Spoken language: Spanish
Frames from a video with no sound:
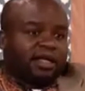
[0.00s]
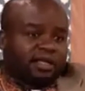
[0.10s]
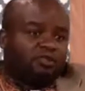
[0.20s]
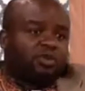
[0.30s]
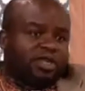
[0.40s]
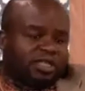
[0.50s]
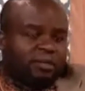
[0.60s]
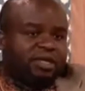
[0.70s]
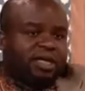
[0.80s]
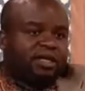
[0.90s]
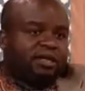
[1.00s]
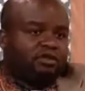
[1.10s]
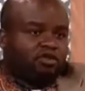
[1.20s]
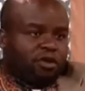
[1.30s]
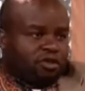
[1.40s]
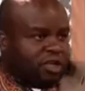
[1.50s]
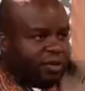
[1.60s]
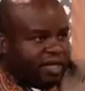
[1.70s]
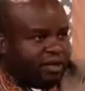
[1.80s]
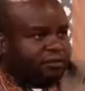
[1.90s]
después también los gobiernos que
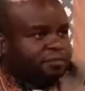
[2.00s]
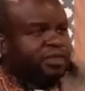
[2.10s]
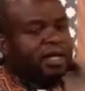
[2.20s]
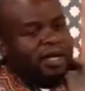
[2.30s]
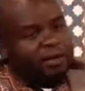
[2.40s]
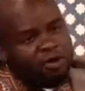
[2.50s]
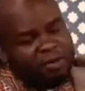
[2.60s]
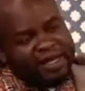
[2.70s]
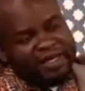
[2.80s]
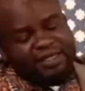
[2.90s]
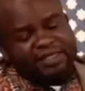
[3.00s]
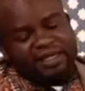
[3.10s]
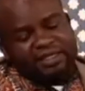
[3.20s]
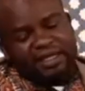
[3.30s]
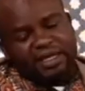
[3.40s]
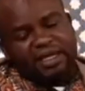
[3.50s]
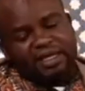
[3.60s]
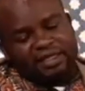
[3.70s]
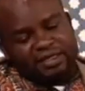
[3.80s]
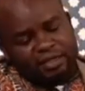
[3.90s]
vinieron. El problema que existe es que
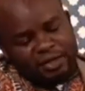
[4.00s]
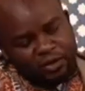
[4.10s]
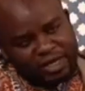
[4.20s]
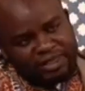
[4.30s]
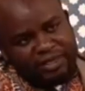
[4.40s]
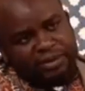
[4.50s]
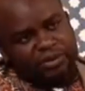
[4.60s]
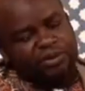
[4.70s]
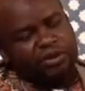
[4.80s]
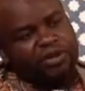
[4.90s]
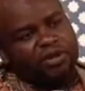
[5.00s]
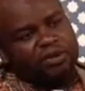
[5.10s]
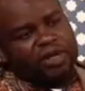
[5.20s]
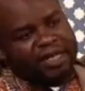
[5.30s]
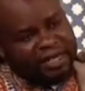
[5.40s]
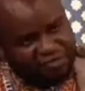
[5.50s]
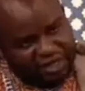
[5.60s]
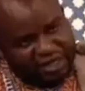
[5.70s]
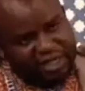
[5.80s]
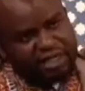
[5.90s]
el sistema educativo en
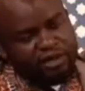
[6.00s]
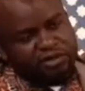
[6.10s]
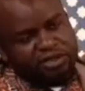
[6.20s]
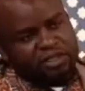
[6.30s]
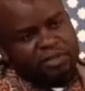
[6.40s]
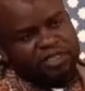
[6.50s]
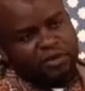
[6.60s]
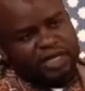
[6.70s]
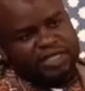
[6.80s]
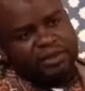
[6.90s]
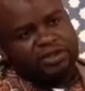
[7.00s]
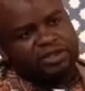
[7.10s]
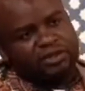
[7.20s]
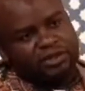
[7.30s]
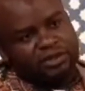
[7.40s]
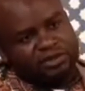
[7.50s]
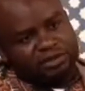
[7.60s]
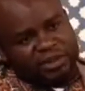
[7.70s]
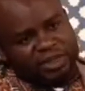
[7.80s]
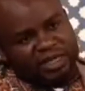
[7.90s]
África, los sistemas educativos
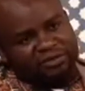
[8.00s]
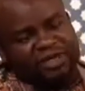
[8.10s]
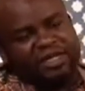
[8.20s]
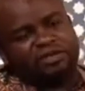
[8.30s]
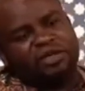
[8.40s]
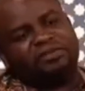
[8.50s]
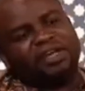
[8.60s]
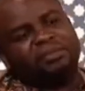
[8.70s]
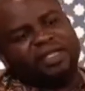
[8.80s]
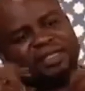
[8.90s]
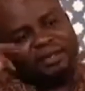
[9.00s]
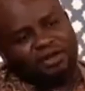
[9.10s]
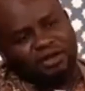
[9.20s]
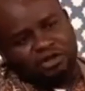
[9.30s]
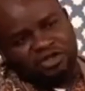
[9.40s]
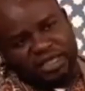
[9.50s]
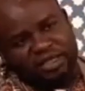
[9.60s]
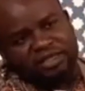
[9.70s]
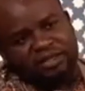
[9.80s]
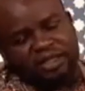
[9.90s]
los de África es una fragmentación
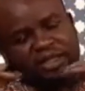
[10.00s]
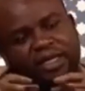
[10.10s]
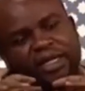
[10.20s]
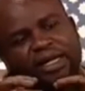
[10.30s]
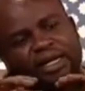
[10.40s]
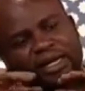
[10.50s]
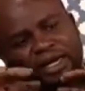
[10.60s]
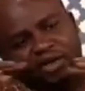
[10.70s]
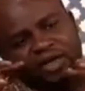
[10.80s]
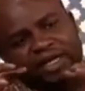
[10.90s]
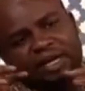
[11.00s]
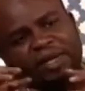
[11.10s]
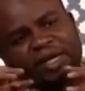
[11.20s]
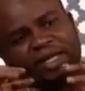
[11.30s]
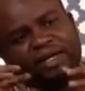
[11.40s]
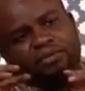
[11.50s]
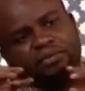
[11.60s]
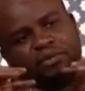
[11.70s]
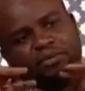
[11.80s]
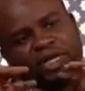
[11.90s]
constante, es decir, la lógica para dar
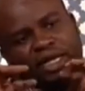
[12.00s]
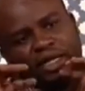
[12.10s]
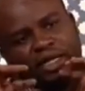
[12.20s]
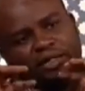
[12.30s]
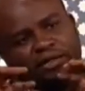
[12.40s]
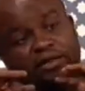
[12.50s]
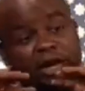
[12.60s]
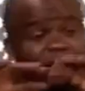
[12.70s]
una, una